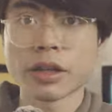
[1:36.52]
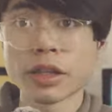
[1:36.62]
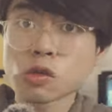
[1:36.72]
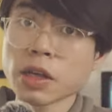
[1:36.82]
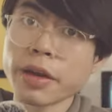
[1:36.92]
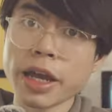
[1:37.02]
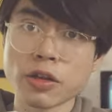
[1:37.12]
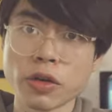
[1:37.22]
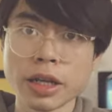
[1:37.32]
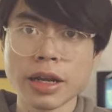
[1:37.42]
thời tiết cũng sắp vào hè
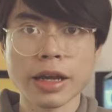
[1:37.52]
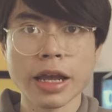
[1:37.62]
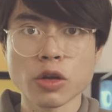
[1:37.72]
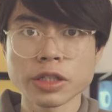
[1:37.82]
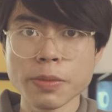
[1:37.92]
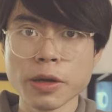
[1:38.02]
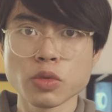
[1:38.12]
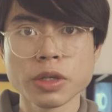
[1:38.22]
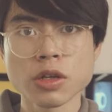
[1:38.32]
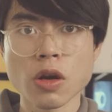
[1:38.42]
rồi nên là cái concept này
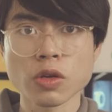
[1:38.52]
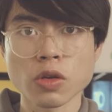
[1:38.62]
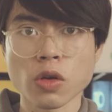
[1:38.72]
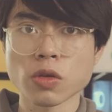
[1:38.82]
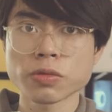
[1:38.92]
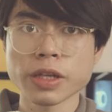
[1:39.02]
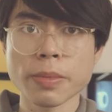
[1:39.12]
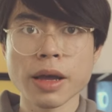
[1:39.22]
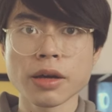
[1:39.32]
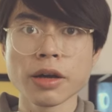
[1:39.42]
chúng mình chọn nó cũng sẽ
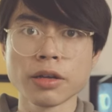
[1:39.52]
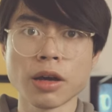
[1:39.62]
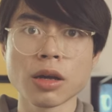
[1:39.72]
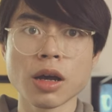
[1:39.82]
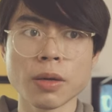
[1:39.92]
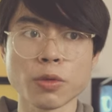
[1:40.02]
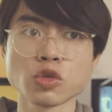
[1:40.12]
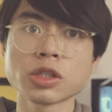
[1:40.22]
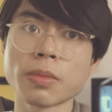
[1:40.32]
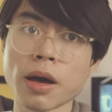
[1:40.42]
mang hơi hướng một
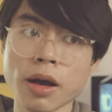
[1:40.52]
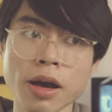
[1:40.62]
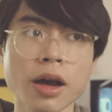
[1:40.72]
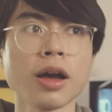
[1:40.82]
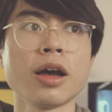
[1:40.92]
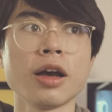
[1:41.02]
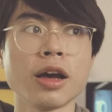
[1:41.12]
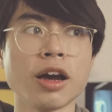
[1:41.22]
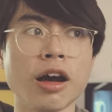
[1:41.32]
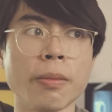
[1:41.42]
chút summer,
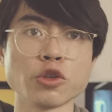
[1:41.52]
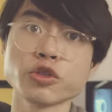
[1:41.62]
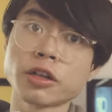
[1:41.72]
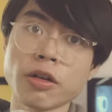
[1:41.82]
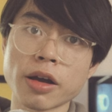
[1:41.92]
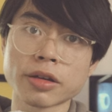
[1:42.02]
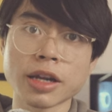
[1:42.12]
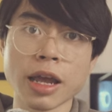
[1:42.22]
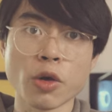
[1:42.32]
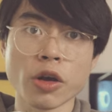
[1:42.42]
một chút đời thường
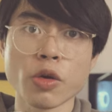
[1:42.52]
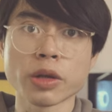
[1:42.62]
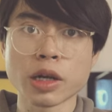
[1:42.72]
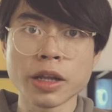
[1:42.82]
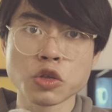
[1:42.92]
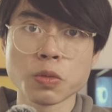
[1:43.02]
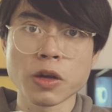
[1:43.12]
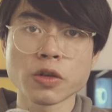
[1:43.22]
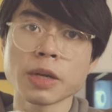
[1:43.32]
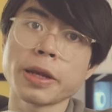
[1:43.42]
để mọi người hoàn toàn có thể chụp
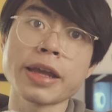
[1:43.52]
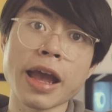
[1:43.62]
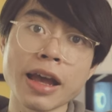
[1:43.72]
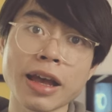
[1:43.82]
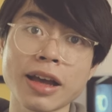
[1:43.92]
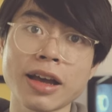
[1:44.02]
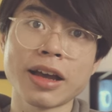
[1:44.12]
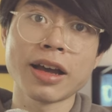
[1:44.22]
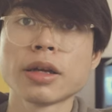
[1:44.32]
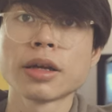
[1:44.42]
cái concept này nha.
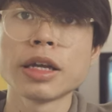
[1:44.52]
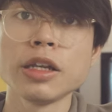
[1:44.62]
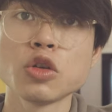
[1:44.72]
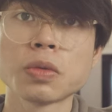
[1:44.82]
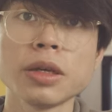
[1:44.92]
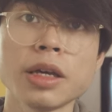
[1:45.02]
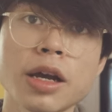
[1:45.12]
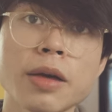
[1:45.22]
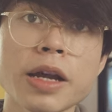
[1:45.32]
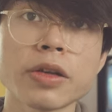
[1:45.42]
Khi đi chụp thì
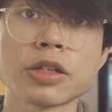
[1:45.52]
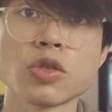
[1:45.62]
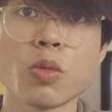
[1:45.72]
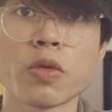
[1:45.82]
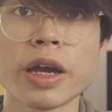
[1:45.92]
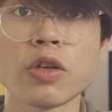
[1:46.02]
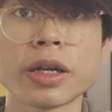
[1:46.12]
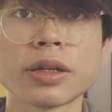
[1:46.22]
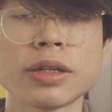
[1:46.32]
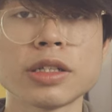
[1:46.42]
các bạn có thể dùng một vài đồ
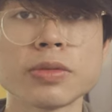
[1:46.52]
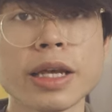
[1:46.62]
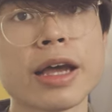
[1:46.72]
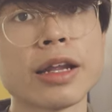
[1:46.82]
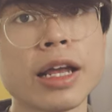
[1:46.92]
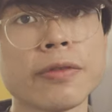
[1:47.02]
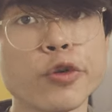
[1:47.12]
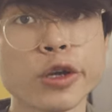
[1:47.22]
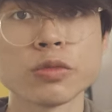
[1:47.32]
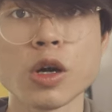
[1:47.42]
vật trong nhà để làm
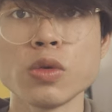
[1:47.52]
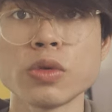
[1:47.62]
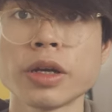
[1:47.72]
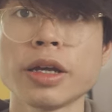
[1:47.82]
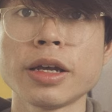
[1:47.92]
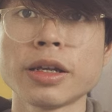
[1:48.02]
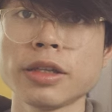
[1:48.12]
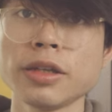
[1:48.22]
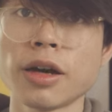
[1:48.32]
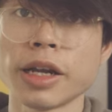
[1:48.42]
phụ kiện cho mẫu.
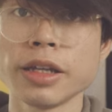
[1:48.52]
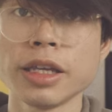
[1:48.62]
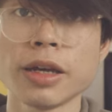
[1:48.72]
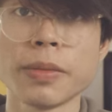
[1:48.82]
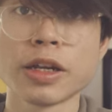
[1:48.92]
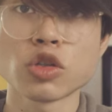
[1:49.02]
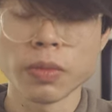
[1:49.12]
Như ở đây thì mình đã